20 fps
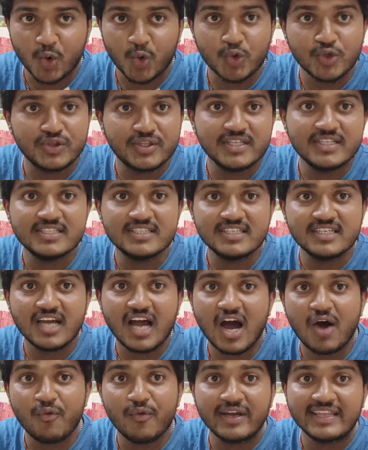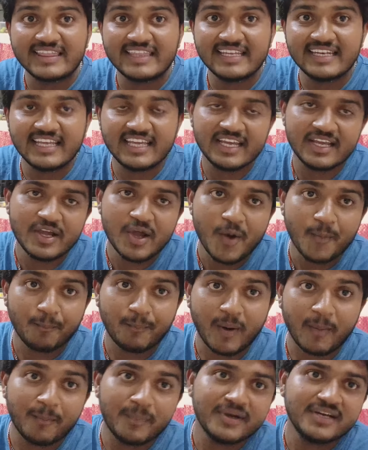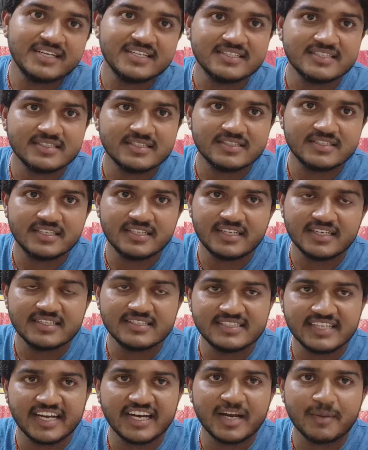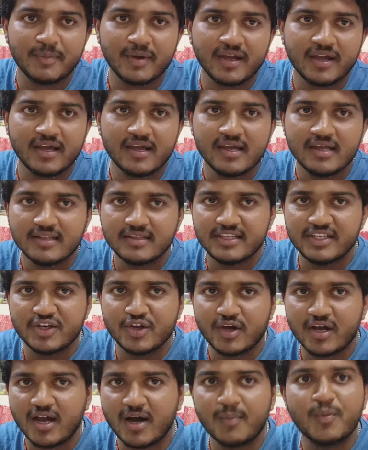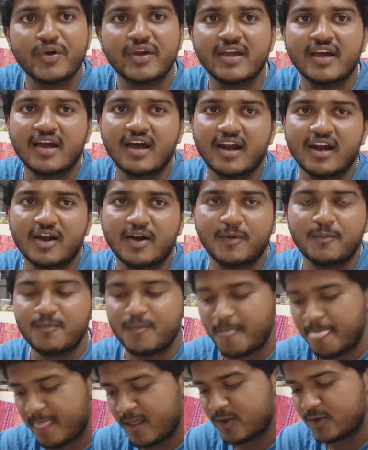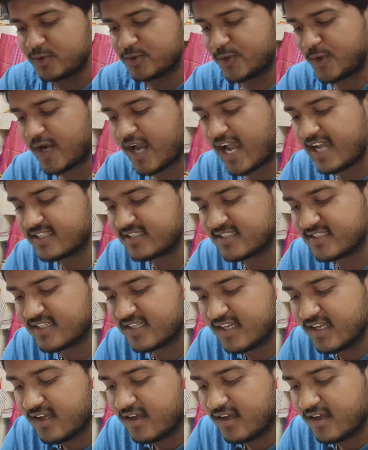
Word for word: గుర్తించి ఆ వ్యక్తిని పబ్లిసిటీ చేయడమే దీని యొక్క ముఖ్య కారణం సో గాయస్